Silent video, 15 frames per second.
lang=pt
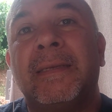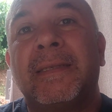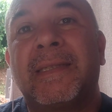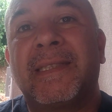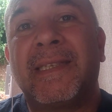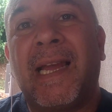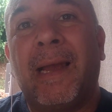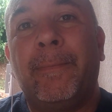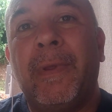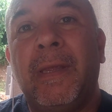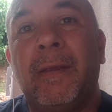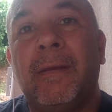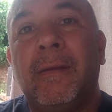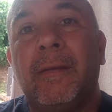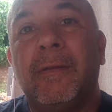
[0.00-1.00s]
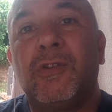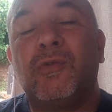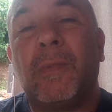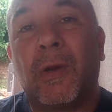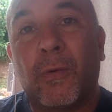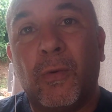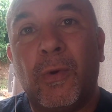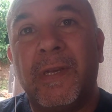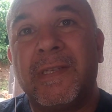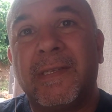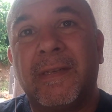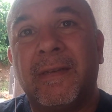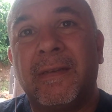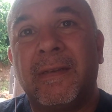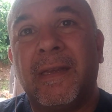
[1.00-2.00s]
Sabe de uma
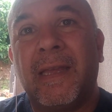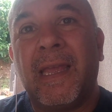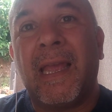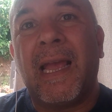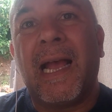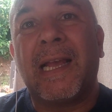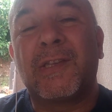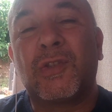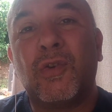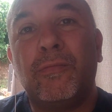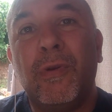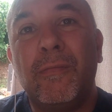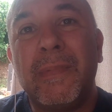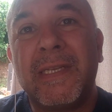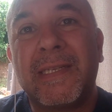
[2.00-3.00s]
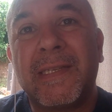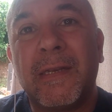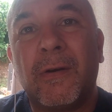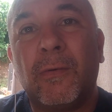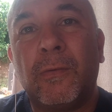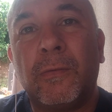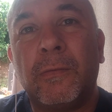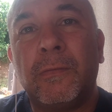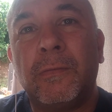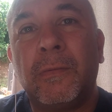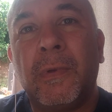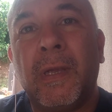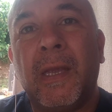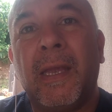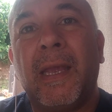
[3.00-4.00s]
coisa? A submissão
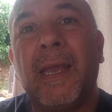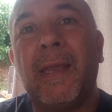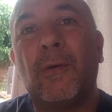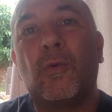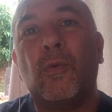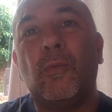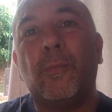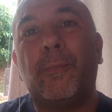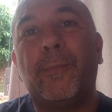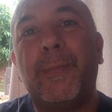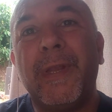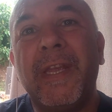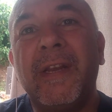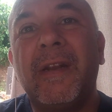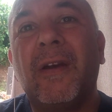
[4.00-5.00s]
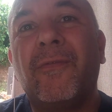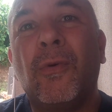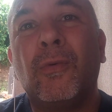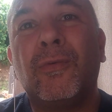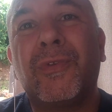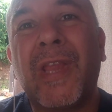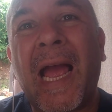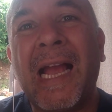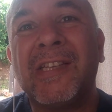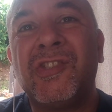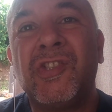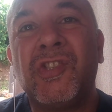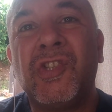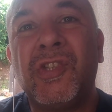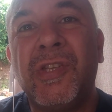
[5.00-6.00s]
em cumprir a
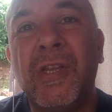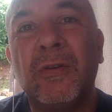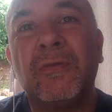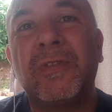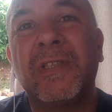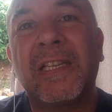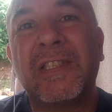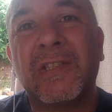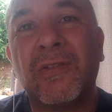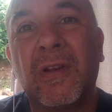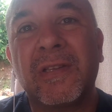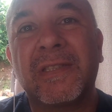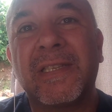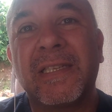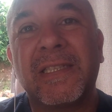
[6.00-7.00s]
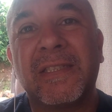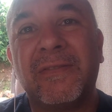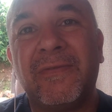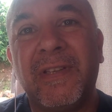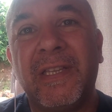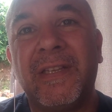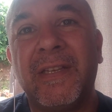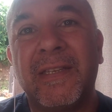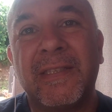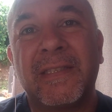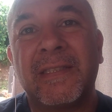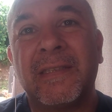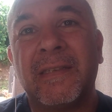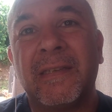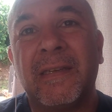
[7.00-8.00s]
vontade de Deus nas nossas
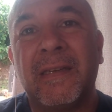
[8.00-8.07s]
vidas